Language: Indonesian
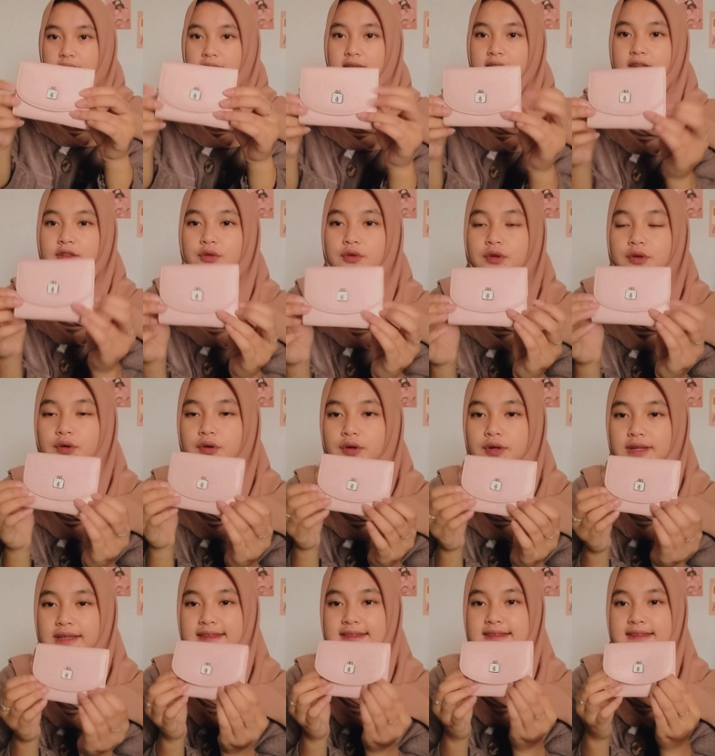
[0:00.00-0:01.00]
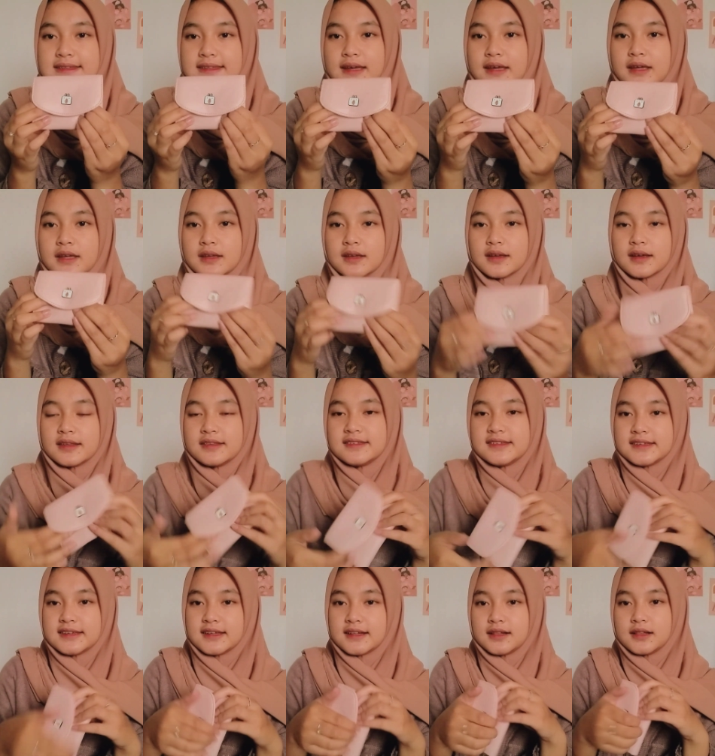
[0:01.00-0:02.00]
ini tuh isinya
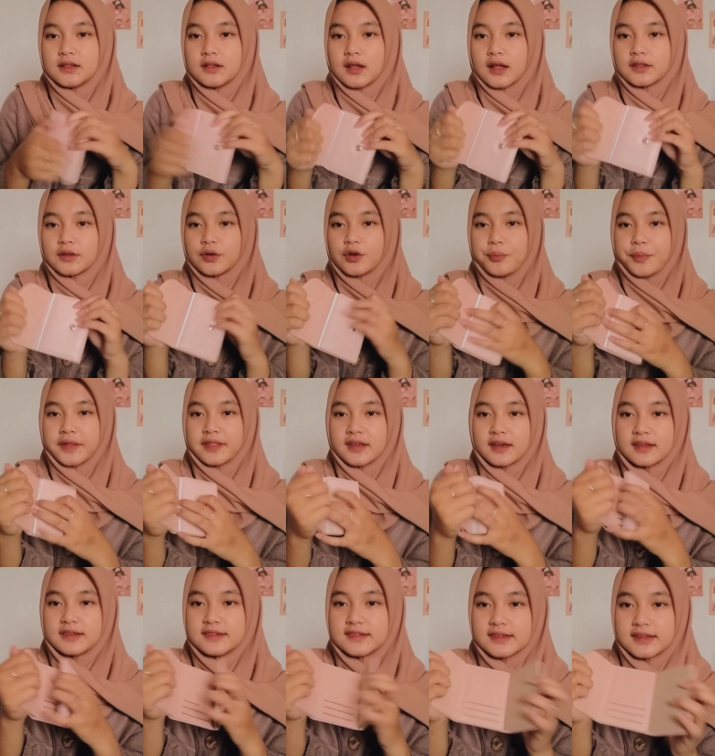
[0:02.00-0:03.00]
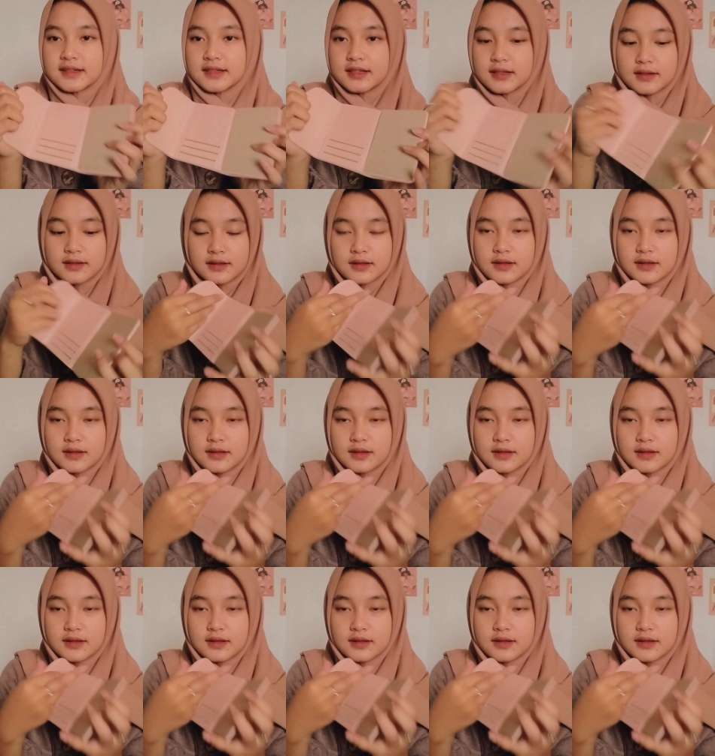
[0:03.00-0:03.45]
kecil atau dompetnya kecil